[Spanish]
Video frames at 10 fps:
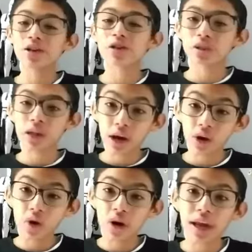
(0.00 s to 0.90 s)
y nos
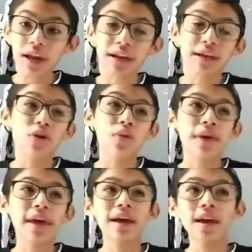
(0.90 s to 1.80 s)
trajo el,
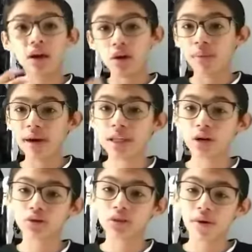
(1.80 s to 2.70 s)
el
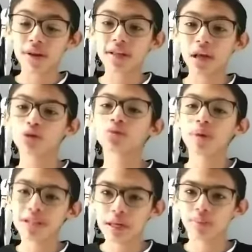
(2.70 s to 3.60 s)
combate con sables de luz
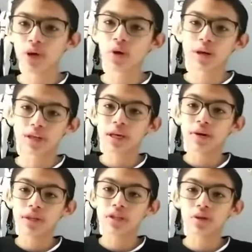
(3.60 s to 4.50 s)
más épico que
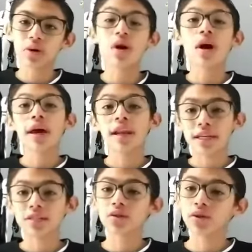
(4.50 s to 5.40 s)
se ha visto en
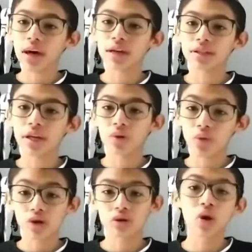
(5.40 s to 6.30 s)
la historia de Star
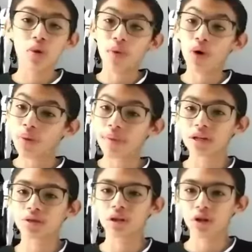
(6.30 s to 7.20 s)
Wars, o por lo
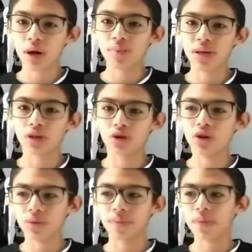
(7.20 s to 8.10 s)
menos es lo que pienso
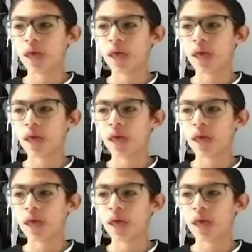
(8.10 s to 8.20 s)
yo.